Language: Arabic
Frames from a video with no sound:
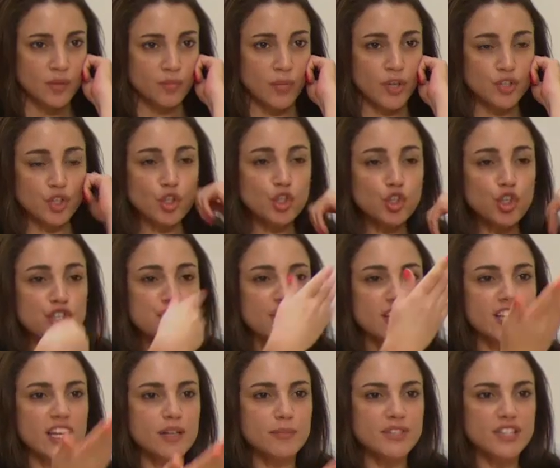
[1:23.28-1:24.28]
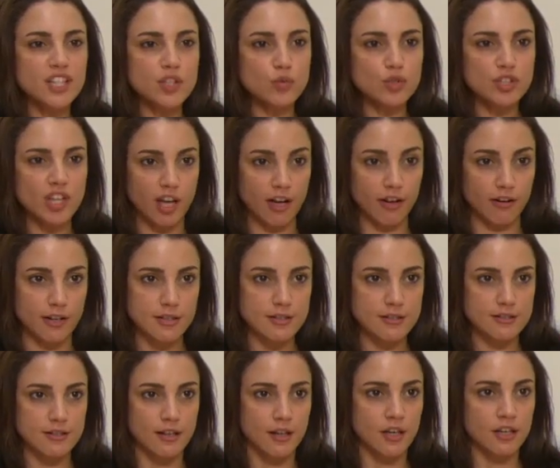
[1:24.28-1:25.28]
ما تدرش الكلمتين وتخلص
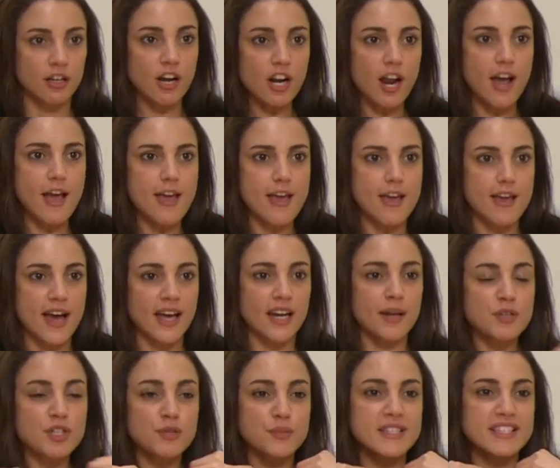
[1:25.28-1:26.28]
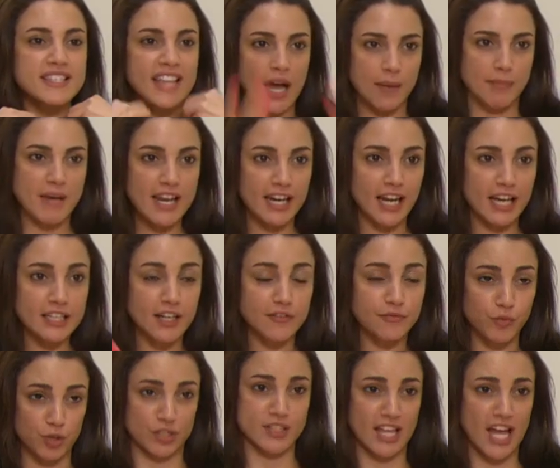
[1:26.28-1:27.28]
جرى ايه انا مش مستحمله احنا
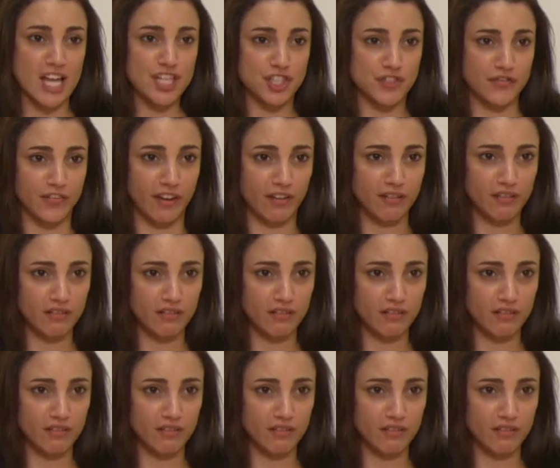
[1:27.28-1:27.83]
في مستشفى